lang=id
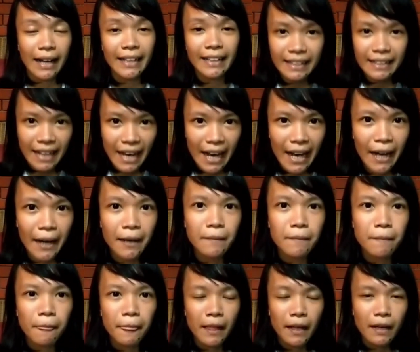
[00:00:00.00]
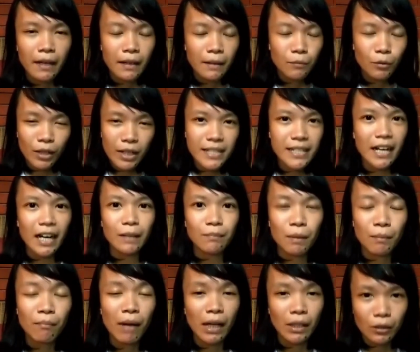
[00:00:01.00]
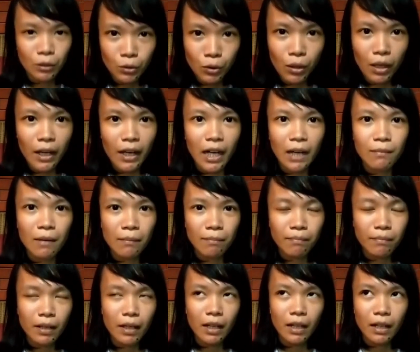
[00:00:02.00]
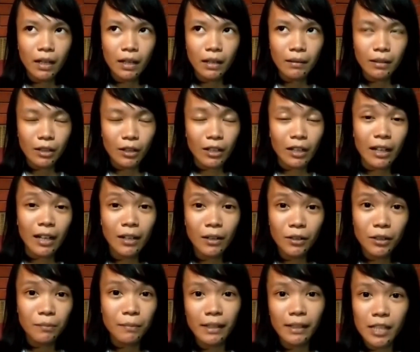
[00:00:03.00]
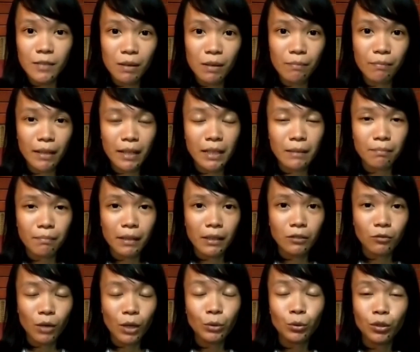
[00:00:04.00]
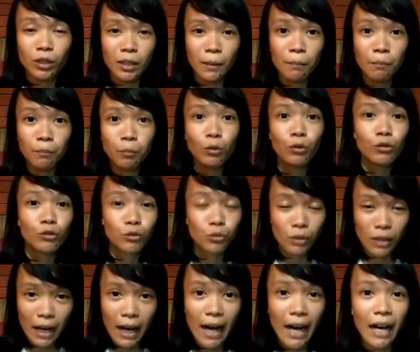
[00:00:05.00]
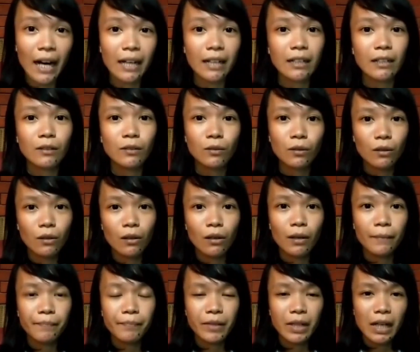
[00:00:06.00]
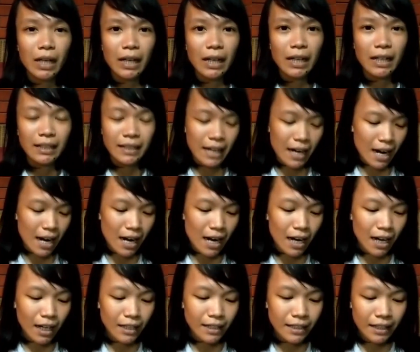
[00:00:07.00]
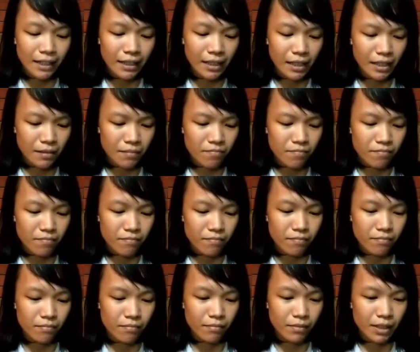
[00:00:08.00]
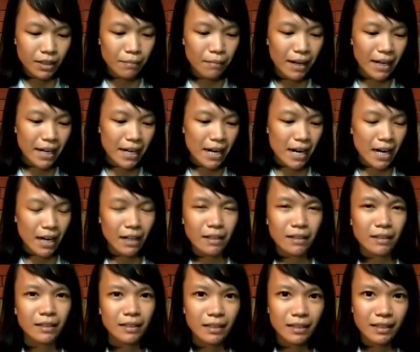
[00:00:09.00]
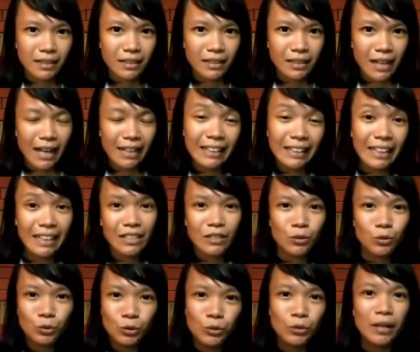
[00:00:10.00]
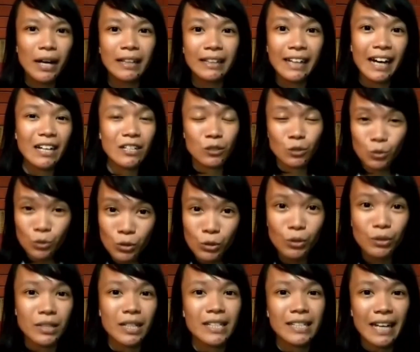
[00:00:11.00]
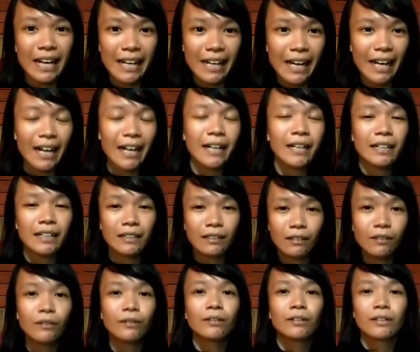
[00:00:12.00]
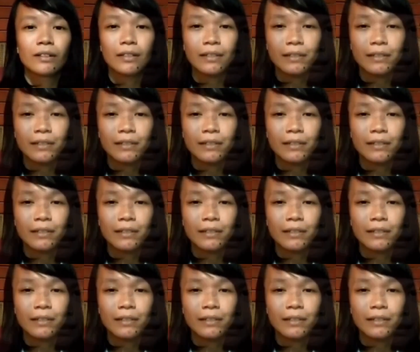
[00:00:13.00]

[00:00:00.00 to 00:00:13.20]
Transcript: lainnya mungkin sangat membantu karena mem, uh, karena kan otomatis mempercepat waktu tempuh juga gitu loh ya jadi gimana ya antara setuju dan gak setuju sih saya gitu